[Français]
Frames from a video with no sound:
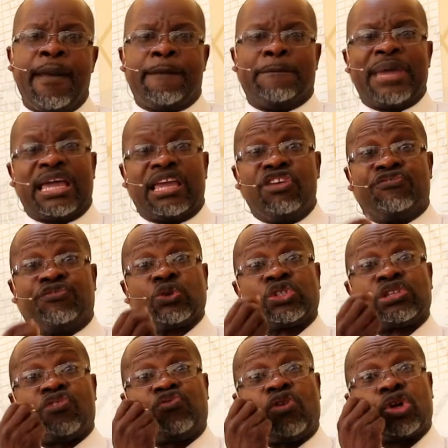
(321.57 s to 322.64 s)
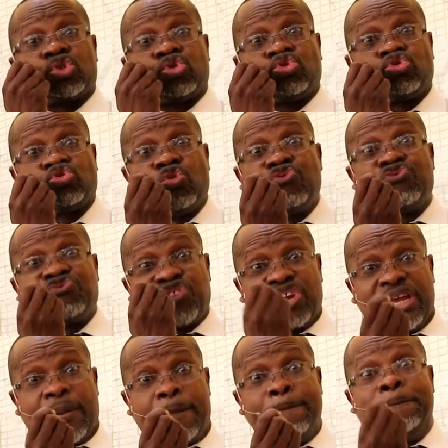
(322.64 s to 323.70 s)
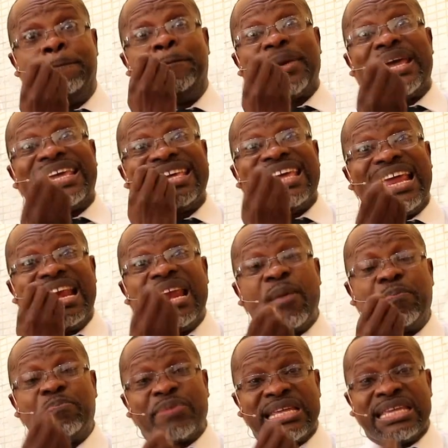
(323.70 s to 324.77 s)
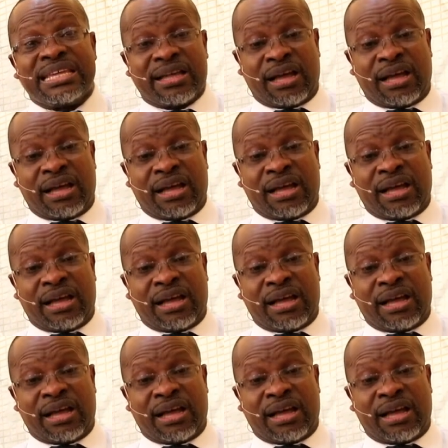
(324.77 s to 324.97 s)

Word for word: Mais il faut savoir souffrir, payer les prix.